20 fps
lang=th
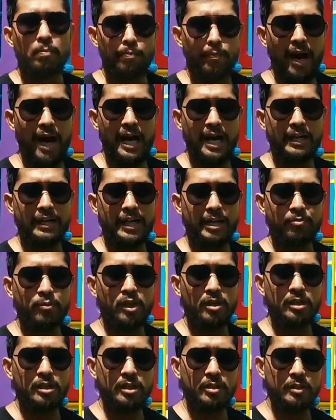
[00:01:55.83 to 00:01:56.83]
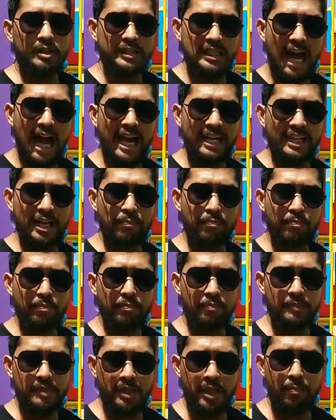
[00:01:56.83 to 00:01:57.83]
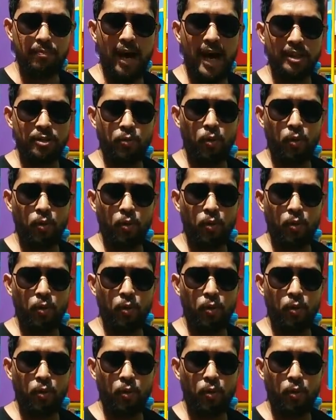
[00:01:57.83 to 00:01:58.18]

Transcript: bar dip ก็คือท่าดิฟที่บาร์